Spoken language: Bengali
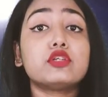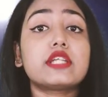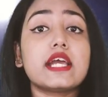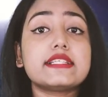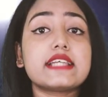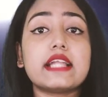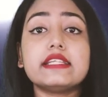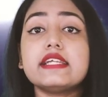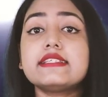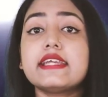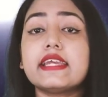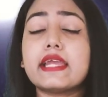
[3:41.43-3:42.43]
এমনটাই
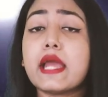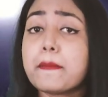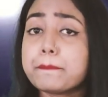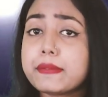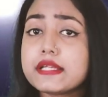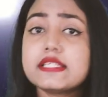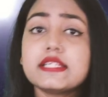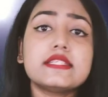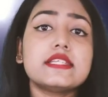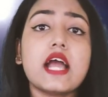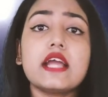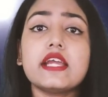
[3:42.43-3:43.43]
জানিয়েছে
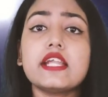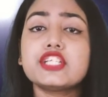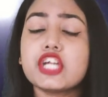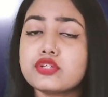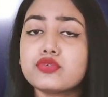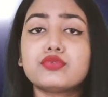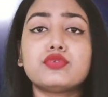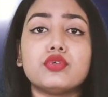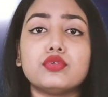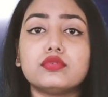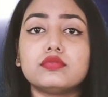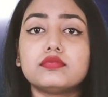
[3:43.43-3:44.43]
বিসিসিআই এর সেই সূত্র
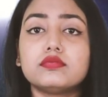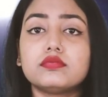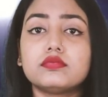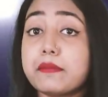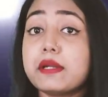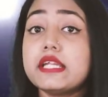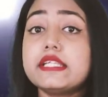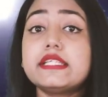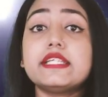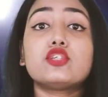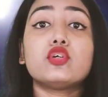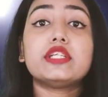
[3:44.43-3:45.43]
এবারে
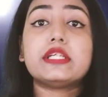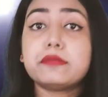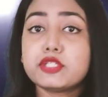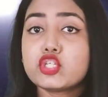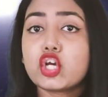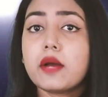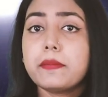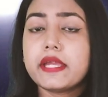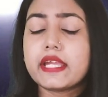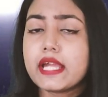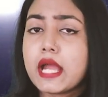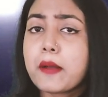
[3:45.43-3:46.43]
টি টোয়েন্টি
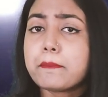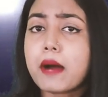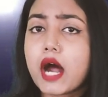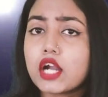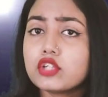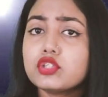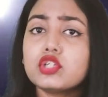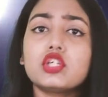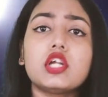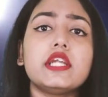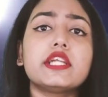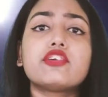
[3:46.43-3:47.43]
বিশ্বকাপে ভারতীয়
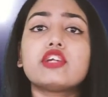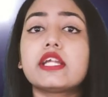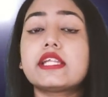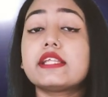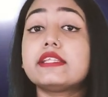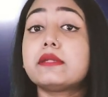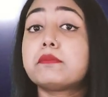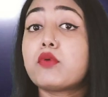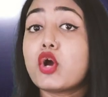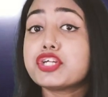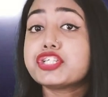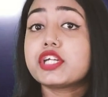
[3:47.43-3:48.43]
দলের ক্রিকেটারদের
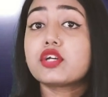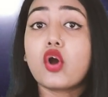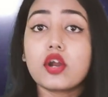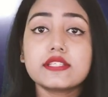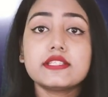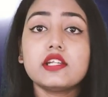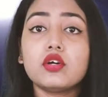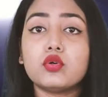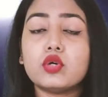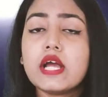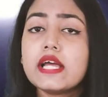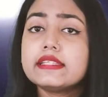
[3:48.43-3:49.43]
বয়সের গড় ছিল
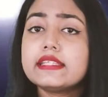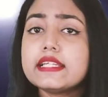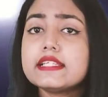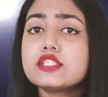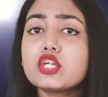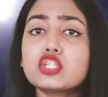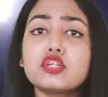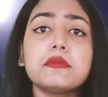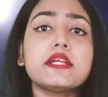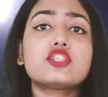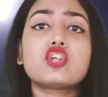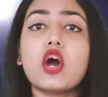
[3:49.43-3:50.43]
তিরিশ
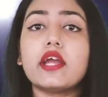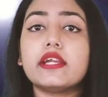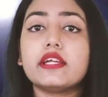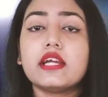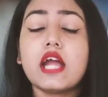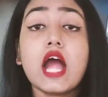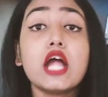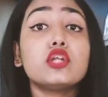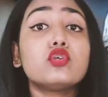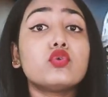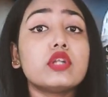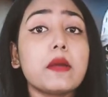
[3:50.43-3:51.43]
দশমিক ছয়
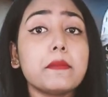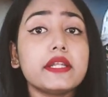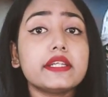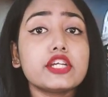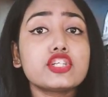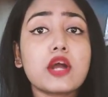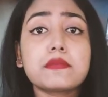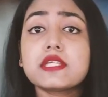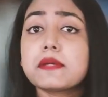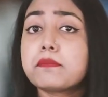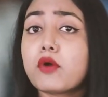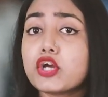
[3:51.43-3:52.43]
টুর্নামেন্টের
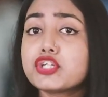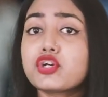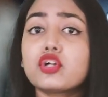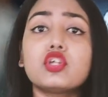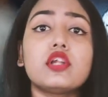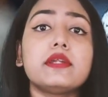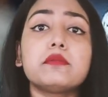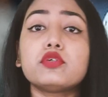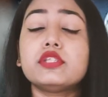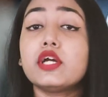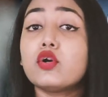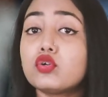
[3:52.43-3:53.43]
সবচেয়ে বয়স্ক দলের
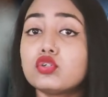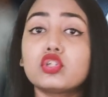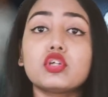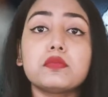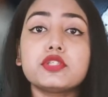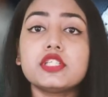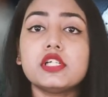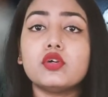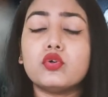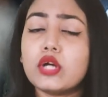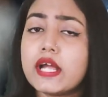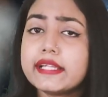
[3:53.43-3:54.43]
মধ্যে অন্যতম
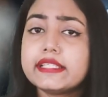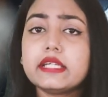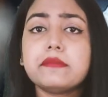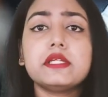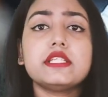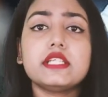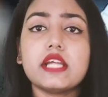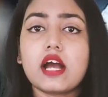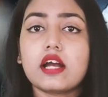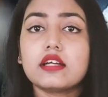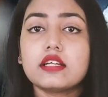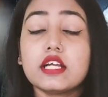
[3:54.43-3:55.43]
ছিল টিম
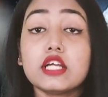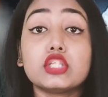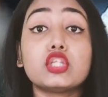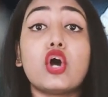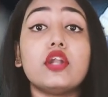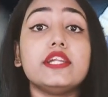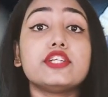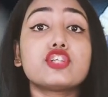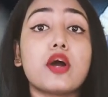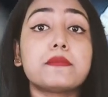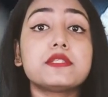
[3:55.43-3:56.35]
ইন্ডিয়া দলের